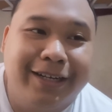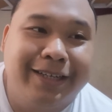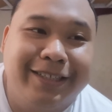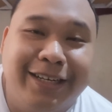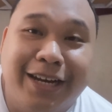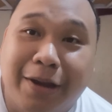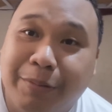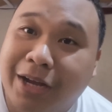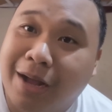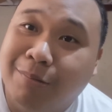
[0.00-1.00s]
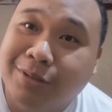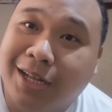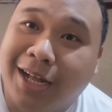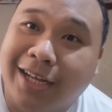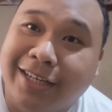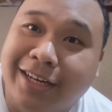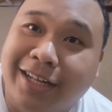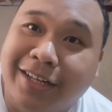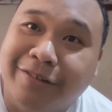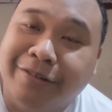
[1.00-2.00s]
Nang sinabi ka mo sa akin
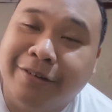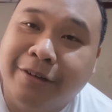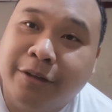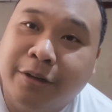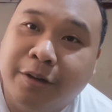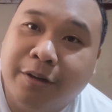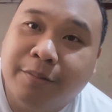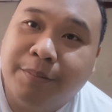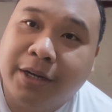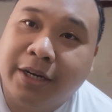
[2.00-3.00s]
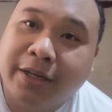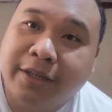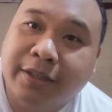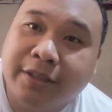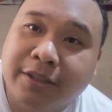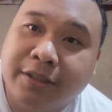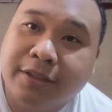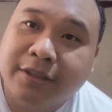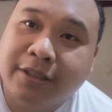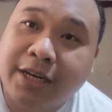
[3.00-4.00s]
na ano, parang
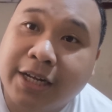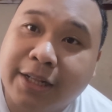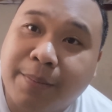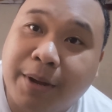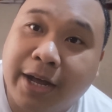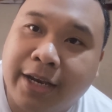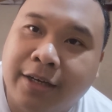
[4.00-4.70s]
hindi na kita mahal.